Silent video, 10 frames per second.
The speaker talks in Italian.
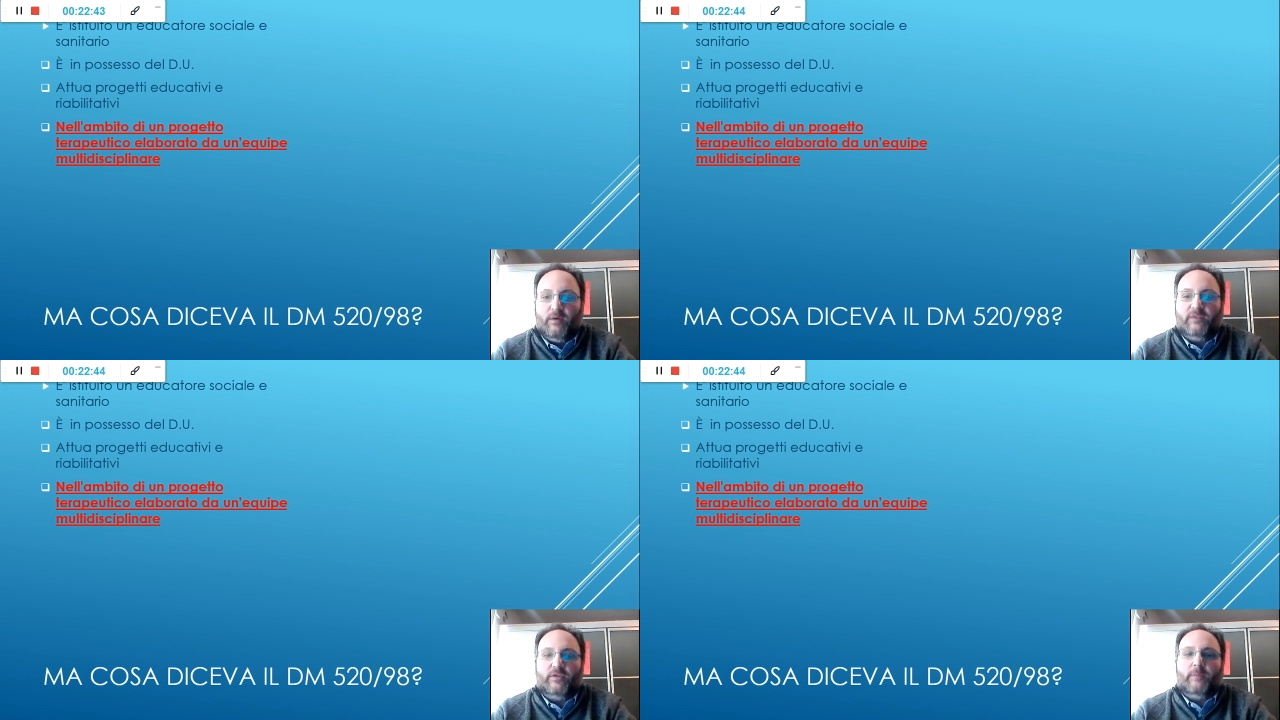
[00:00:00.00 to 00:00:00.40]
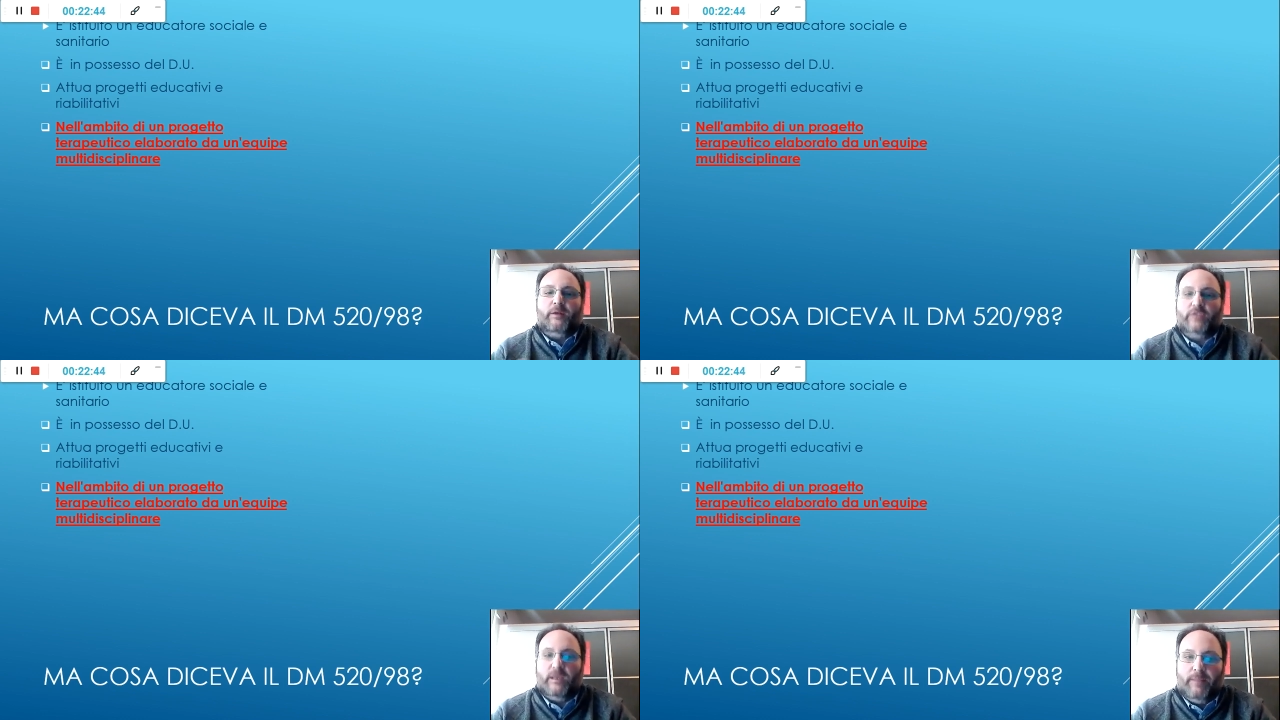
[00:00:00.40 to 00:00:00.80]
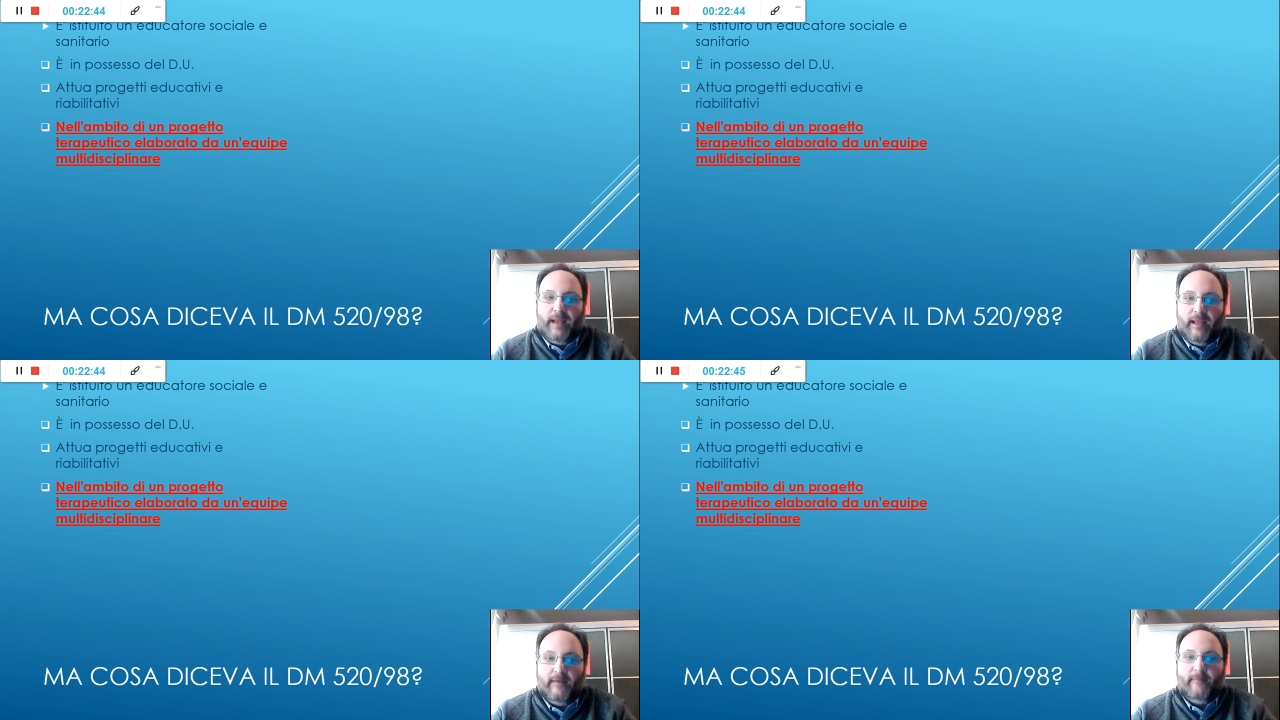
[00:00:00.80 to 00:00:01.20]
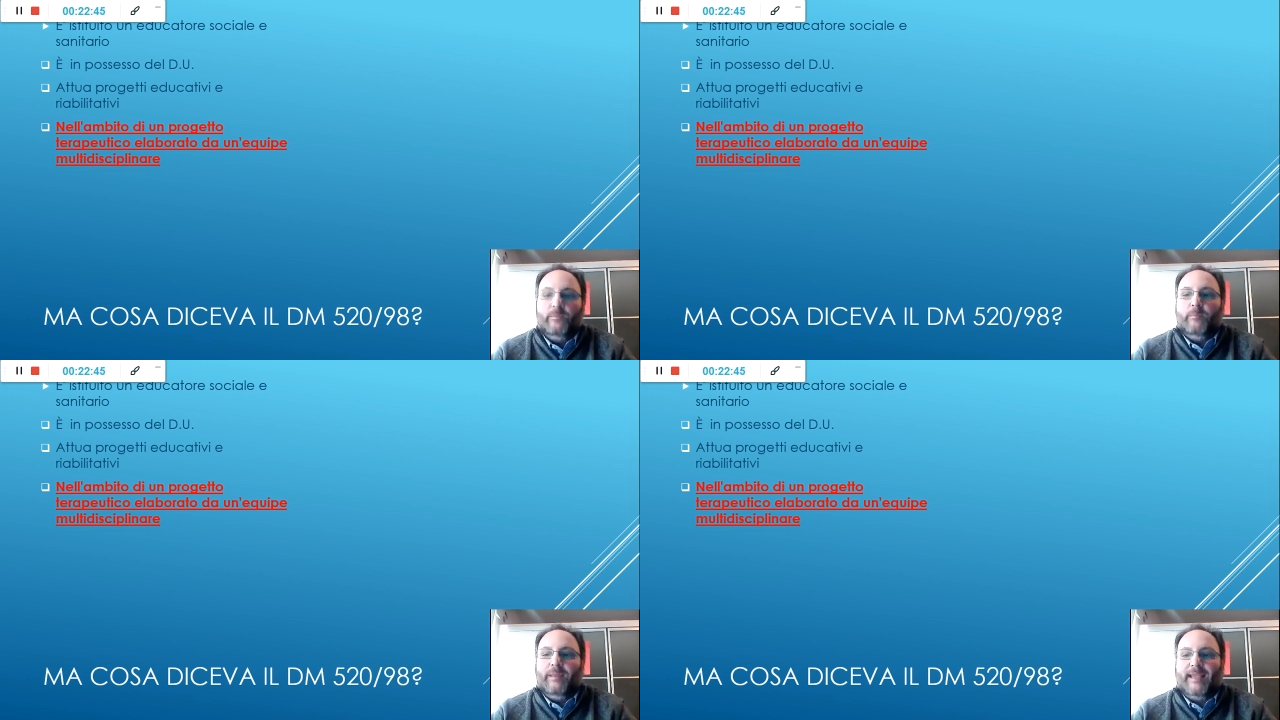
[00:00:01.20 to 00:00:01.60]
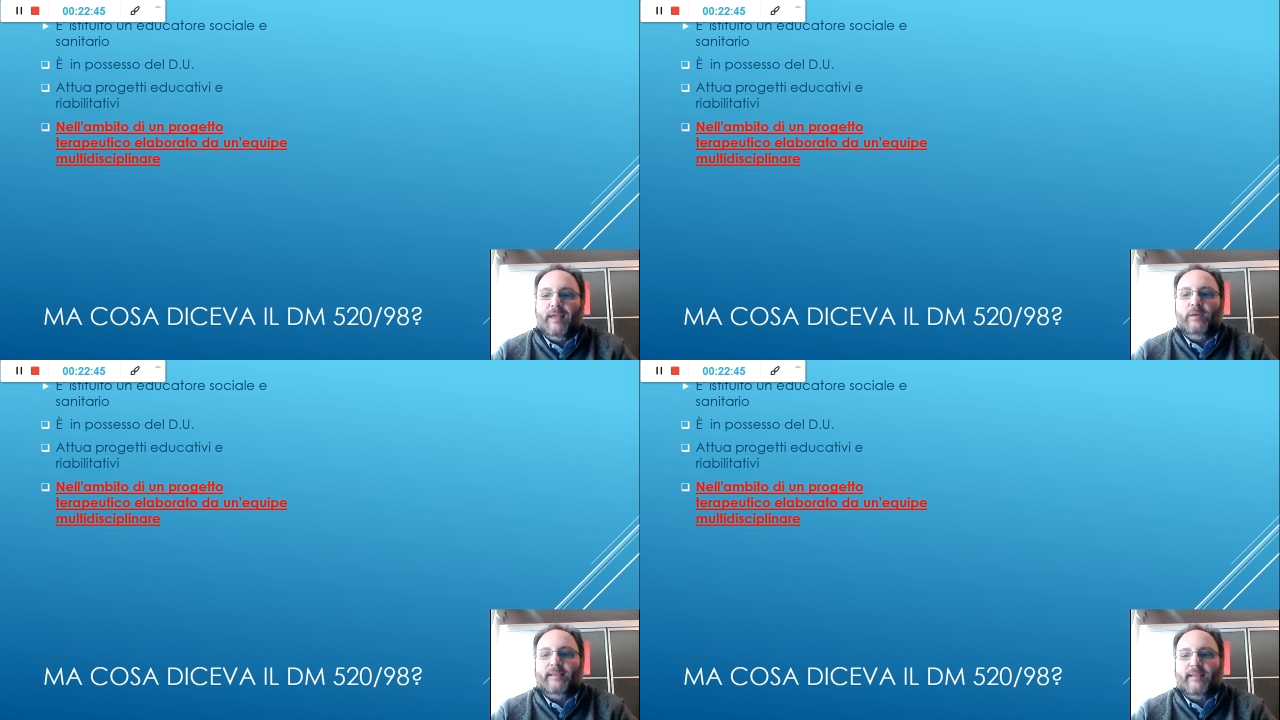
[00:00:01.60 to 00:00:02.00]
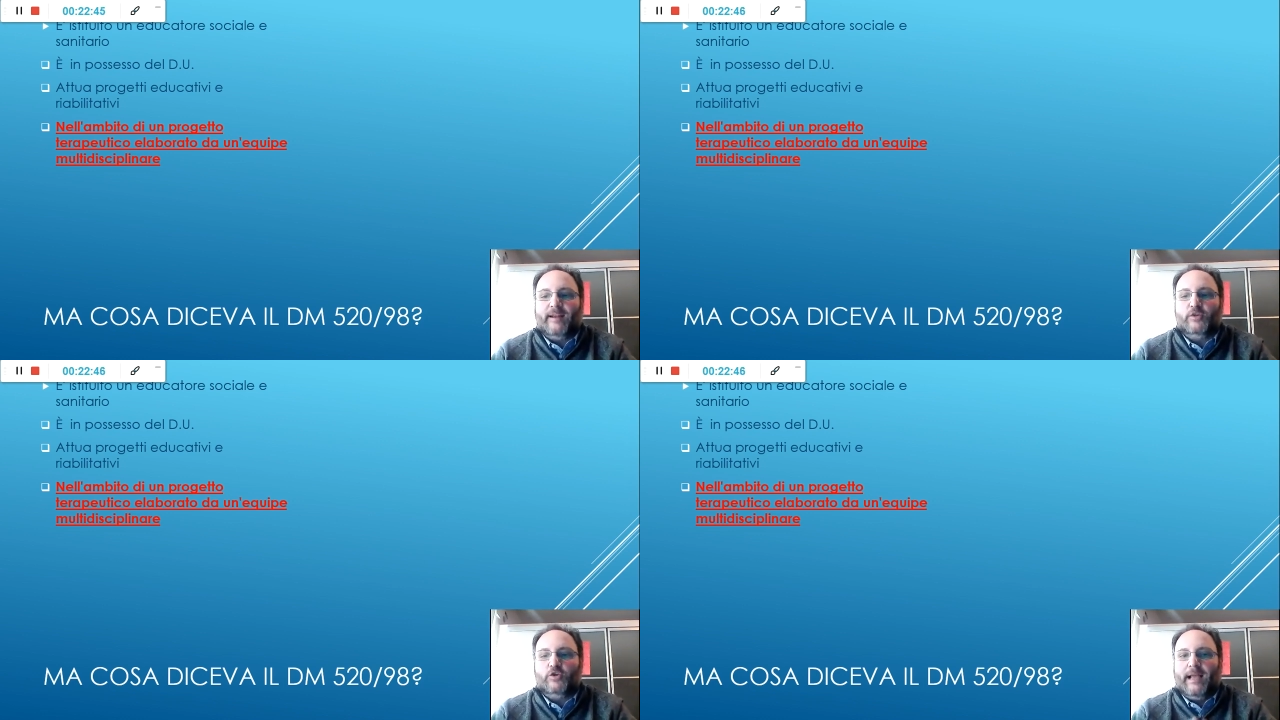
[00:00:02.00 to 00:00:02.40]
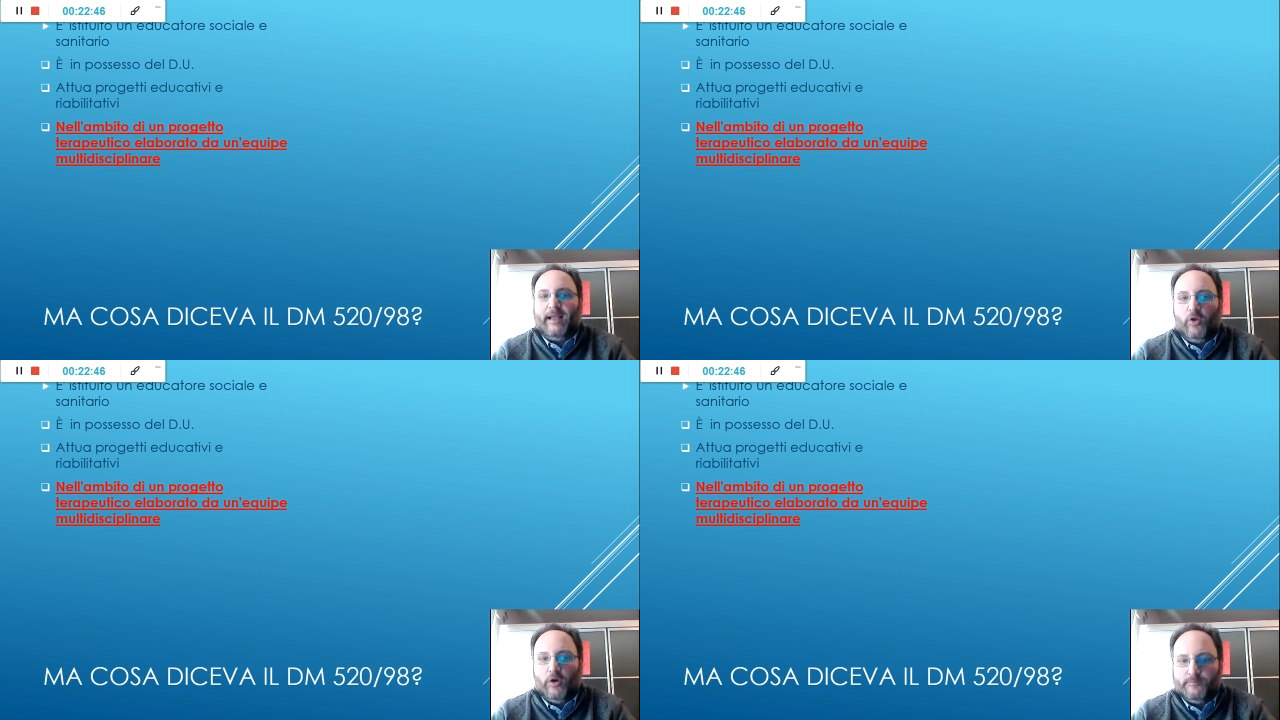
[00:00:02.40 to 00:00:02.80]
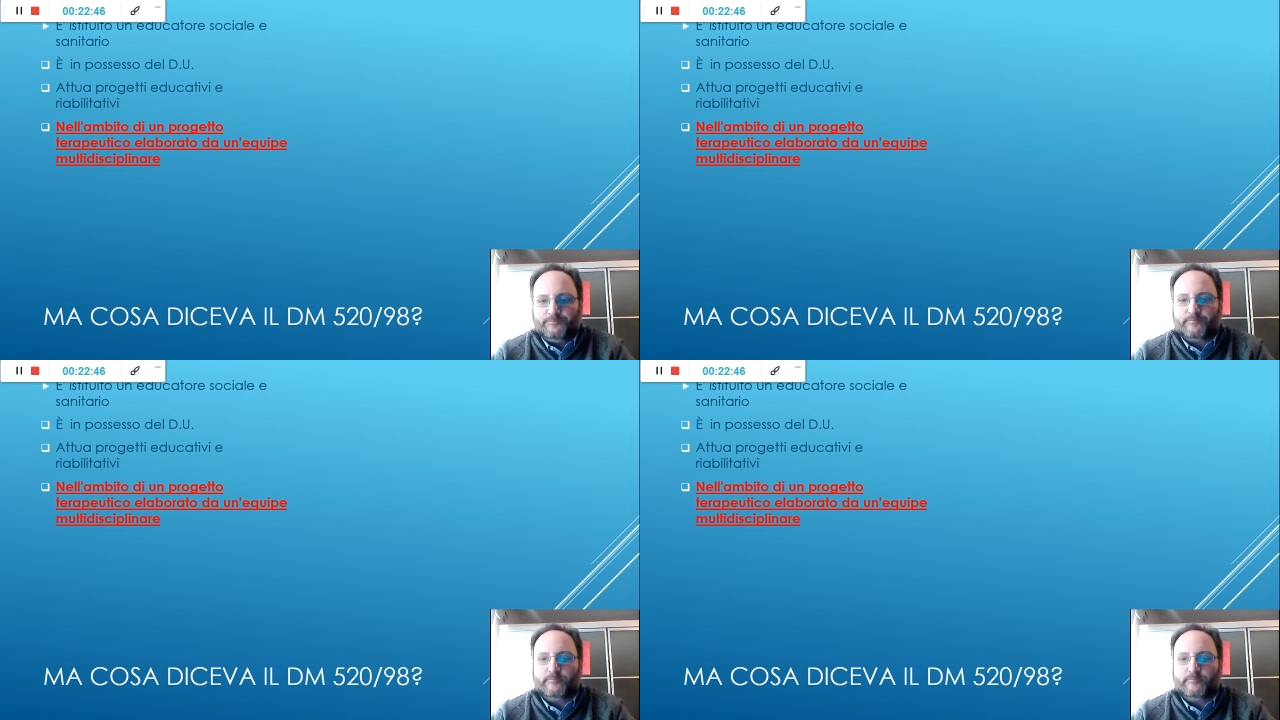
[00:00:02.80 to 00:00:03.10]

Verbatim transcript: Questo è plausibile perché lui sta ragionando,